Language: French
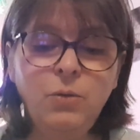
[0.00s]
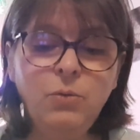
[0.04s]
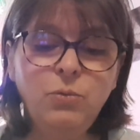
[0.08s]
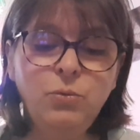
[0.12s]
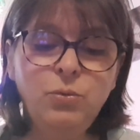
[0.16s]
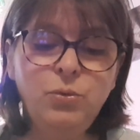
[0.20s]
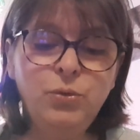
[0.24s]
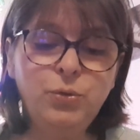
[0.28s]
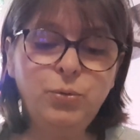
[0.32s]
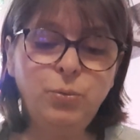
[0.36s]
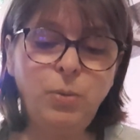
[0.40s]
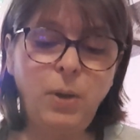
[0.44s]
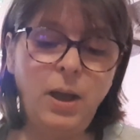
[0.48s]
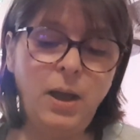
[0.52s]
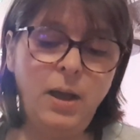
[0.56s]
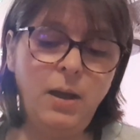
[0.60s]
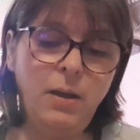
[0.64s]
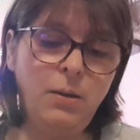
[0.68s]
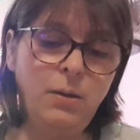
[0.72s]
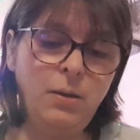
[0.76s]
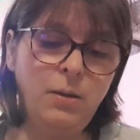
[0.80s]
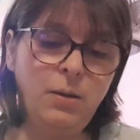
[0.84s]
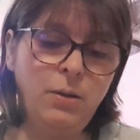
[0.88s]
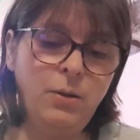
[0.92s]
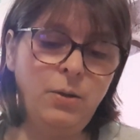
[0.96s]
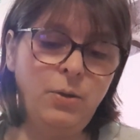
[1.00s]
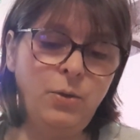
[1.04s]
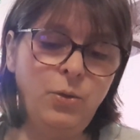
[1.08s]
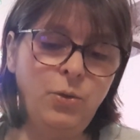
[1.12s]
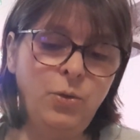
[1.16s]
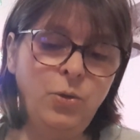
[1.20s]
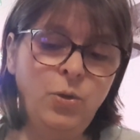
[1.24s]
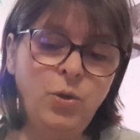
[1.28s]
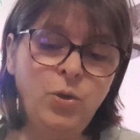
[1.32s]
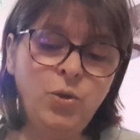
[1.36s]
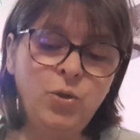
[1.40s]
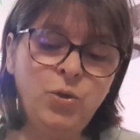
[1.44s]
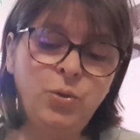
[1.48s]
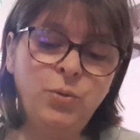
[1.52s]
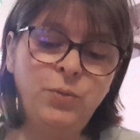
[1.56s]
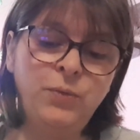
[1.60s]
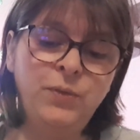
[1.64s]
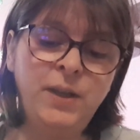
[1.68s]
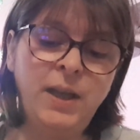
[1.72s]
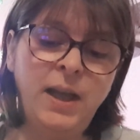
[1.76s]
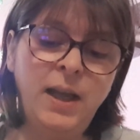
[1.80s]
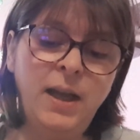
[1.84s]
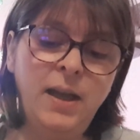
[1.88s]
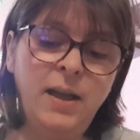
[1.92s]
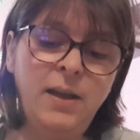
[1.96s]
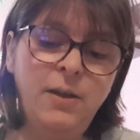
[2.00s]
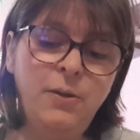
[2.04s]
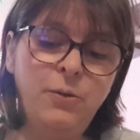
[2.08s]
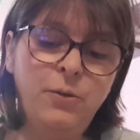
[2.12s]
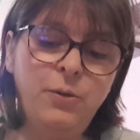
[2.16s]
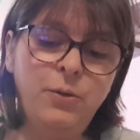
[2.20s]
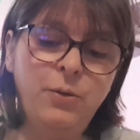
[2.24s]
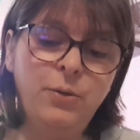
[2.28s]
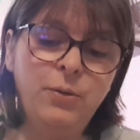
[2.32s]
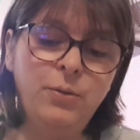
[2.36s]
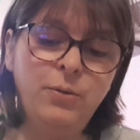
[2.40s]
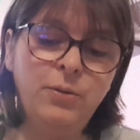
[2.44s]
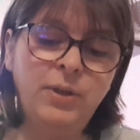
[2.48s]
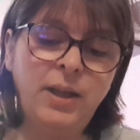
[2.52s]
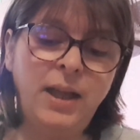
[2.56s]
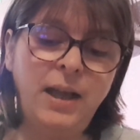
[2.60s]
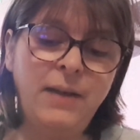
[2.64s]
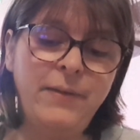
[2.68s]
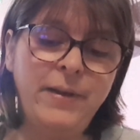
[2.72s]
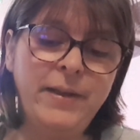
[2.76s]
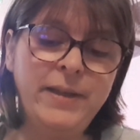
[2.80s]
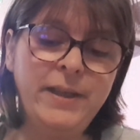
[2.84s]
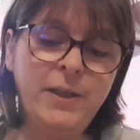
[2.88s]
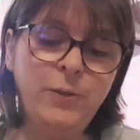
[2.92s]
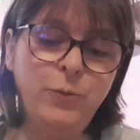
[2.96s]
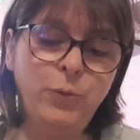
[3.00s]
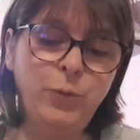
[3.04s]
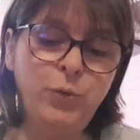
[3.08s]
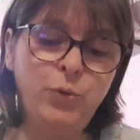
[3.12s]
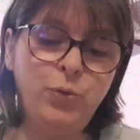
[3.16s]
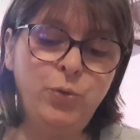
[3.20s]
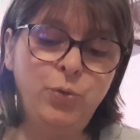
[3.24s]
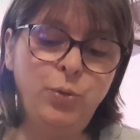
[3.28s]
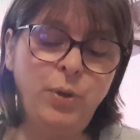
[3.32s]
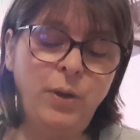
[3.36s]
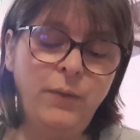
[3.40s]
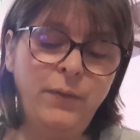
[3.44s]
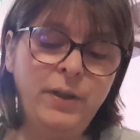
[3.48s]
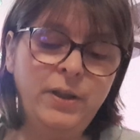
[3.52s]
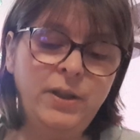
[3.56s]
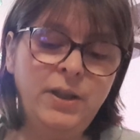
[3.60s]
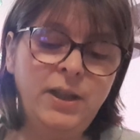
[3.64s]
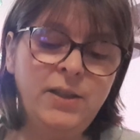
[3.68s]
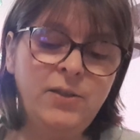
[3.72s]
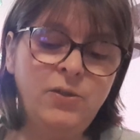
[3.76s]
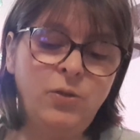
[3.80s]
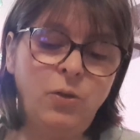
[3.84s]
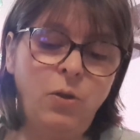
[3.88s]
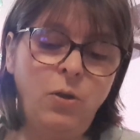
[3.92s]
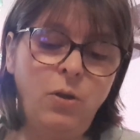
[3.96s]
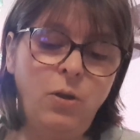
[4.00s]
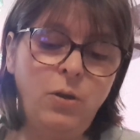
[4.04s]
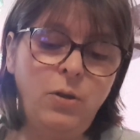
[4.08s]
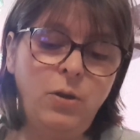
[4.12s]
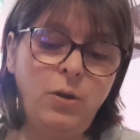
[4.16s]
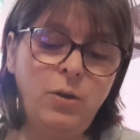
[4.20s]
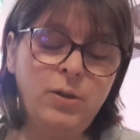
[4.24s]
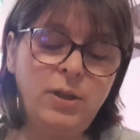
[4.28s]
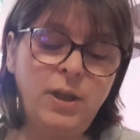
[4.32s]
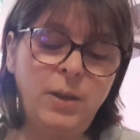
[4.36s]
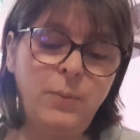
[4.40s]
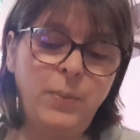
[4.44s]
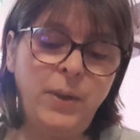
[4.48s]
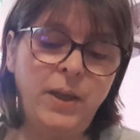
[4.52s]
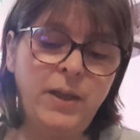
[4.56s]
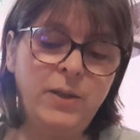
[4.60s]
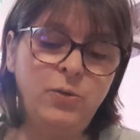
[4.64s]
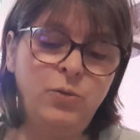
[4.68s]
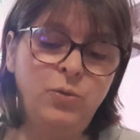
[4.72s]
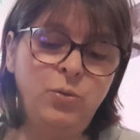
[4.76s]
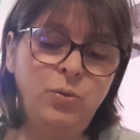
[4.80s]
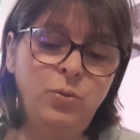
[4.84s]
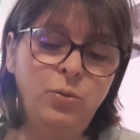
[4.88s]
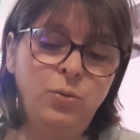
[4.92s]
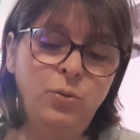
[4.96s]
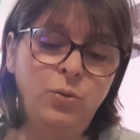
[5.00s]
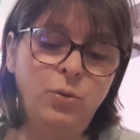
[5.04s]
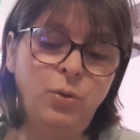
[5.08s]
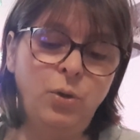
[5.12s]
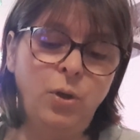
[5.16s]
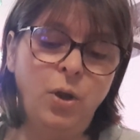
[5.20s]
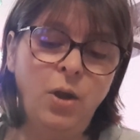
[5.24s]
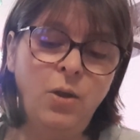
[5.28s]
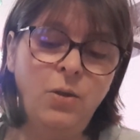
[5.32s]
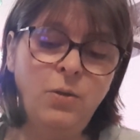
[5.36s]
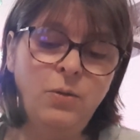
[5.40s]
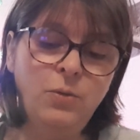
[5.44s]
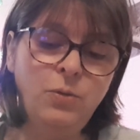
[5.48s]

ou soit euh, je viens euh, travailler dessus avec des encres, des peintures,